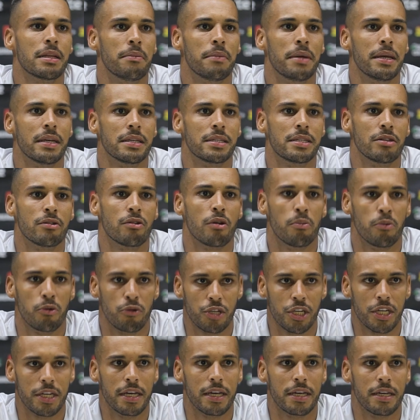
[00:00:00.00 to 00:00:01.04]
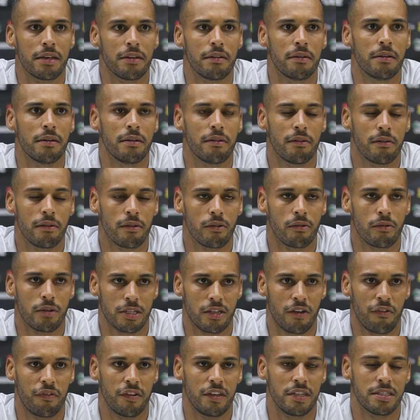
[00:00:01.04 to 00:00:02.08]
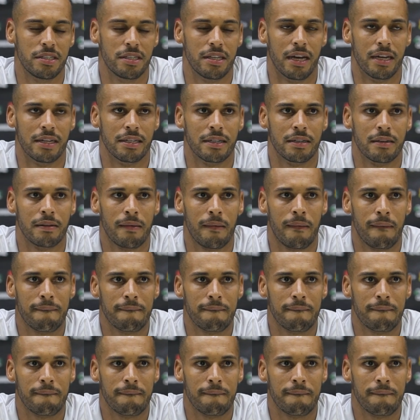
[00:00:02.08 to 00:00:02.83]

também, assim como eu cheguei aqui com essa felicidade.